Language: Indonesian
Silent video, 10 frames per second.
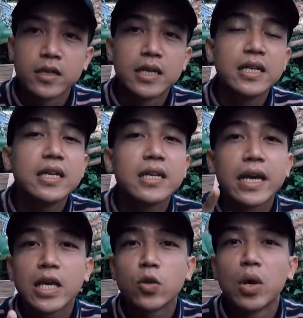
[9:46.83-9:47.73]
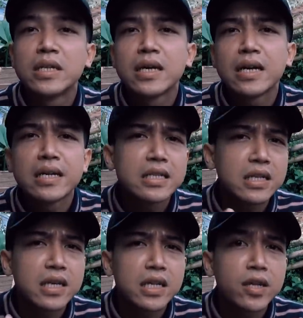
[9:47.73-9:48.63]
nah, jadi kayak gitu aja ini
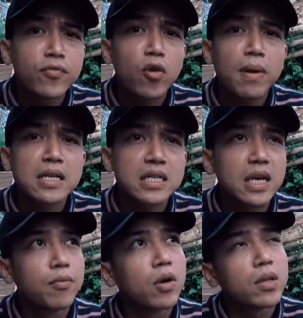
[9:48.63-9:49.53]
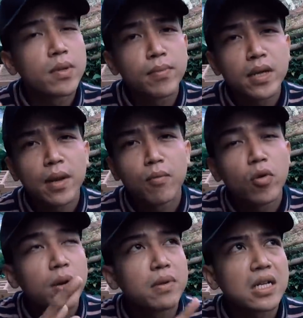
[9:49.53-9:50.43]
sedikit informasi ya buat teman-teman yang
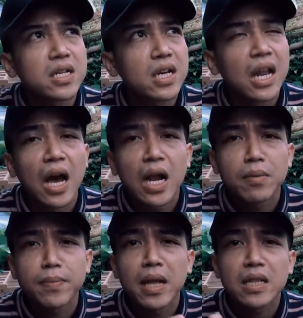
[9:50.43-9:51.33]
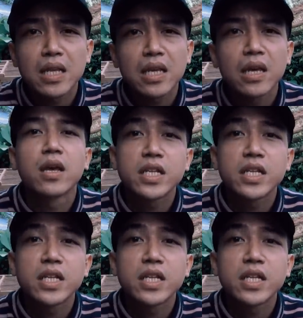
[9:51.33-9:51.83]
mungkin merasa kehilangan merpati